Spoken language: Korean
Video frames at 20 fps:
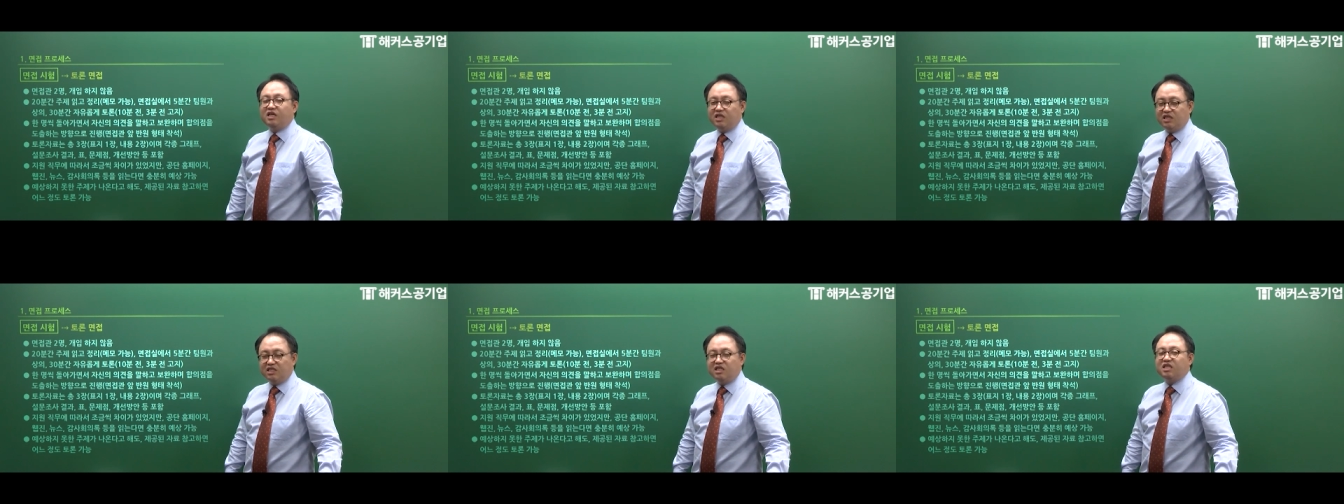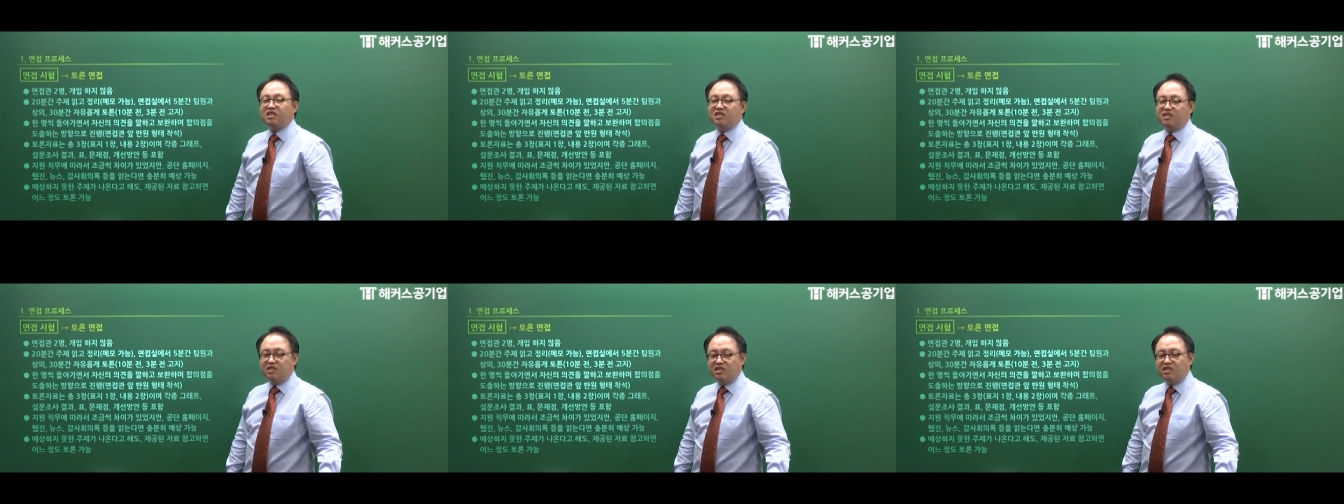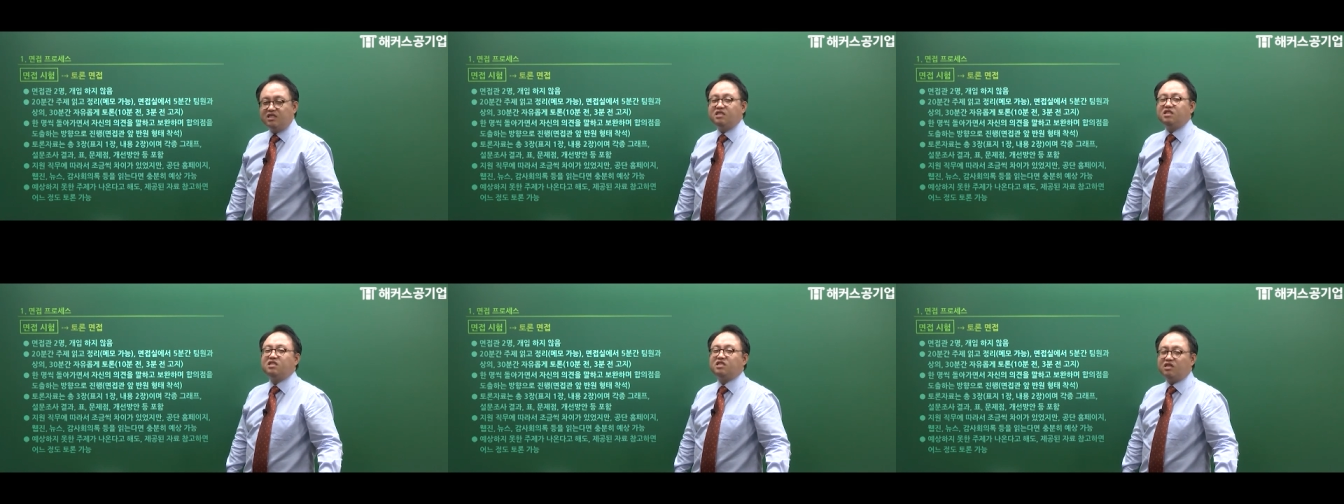이제
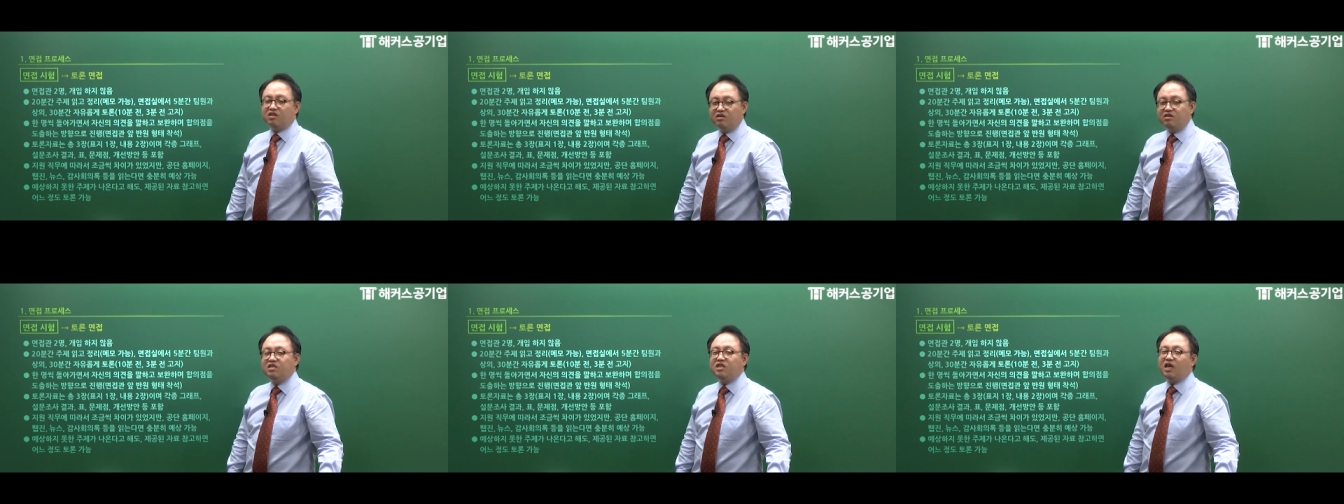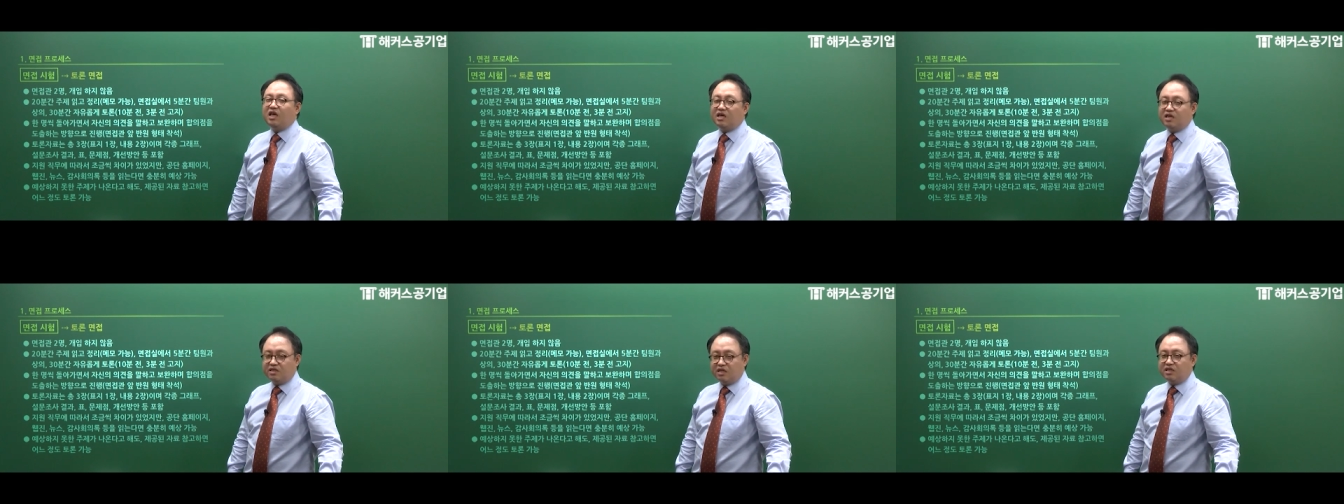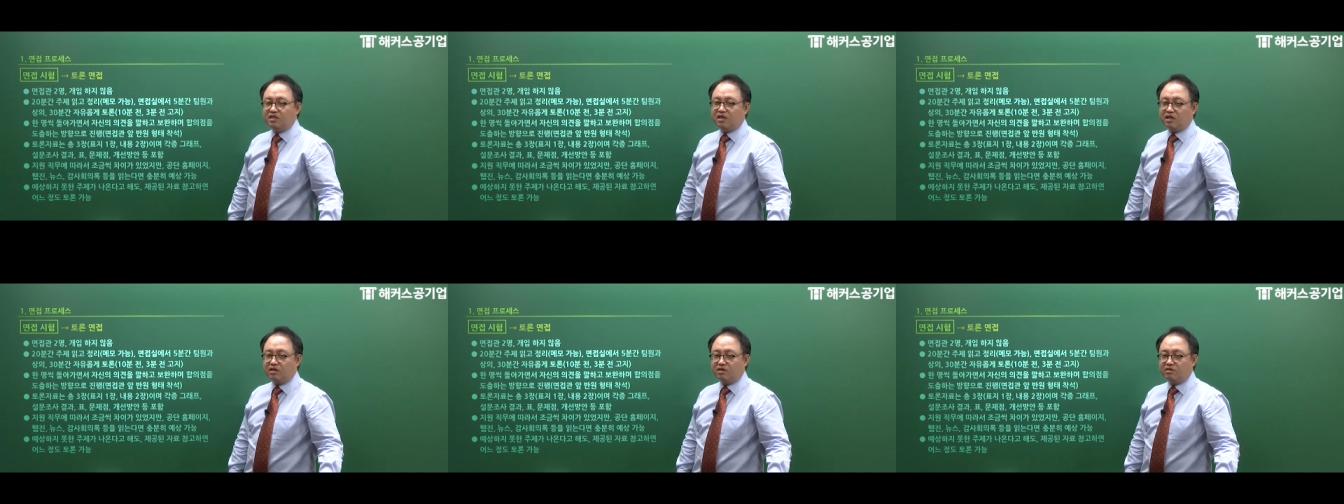슬슬 정리해야
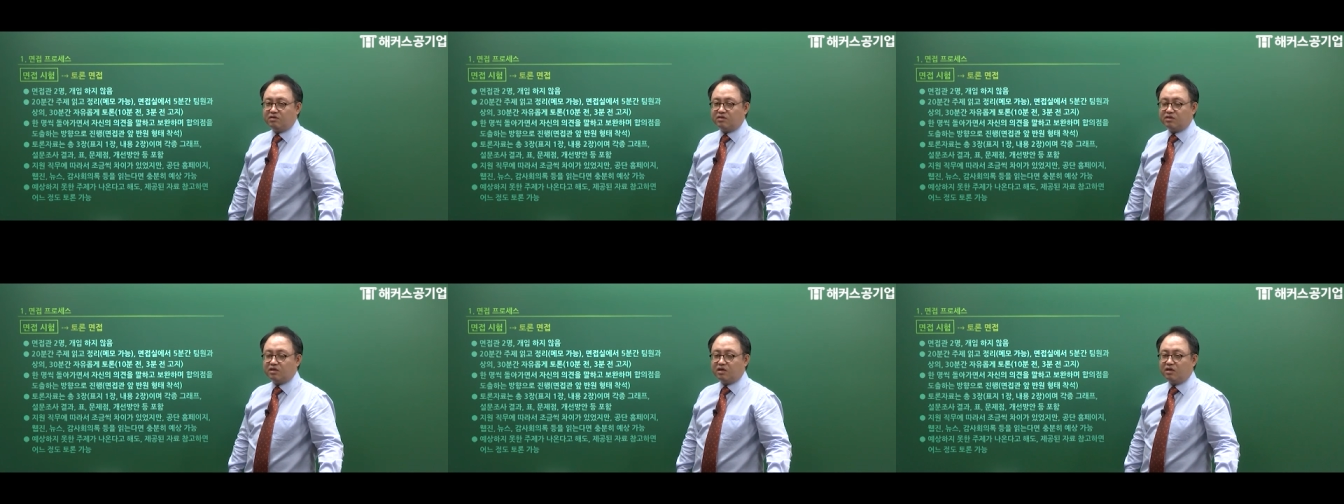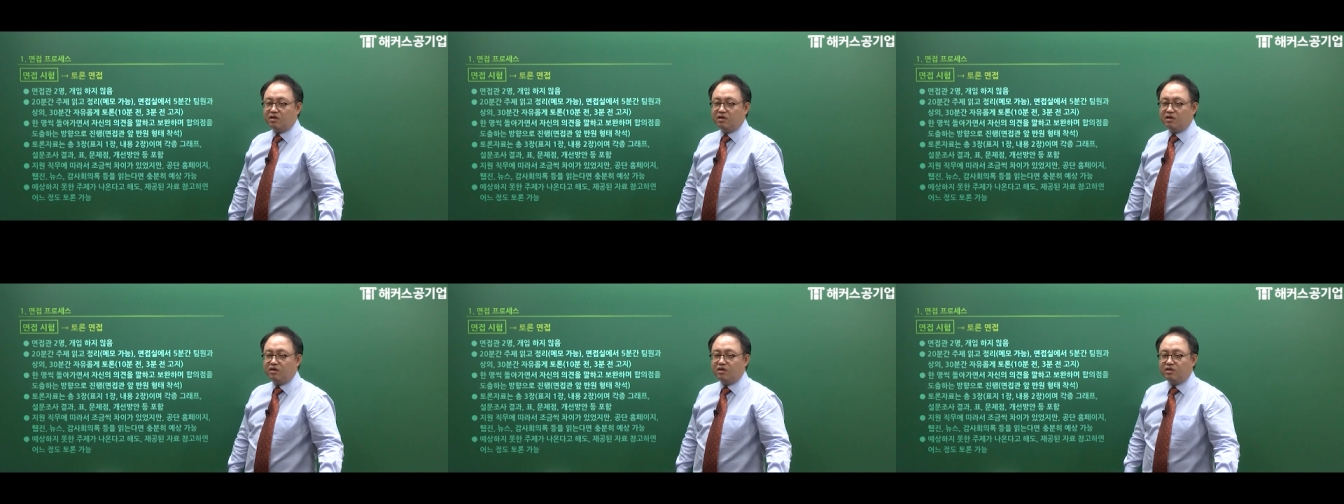된다는 거죠.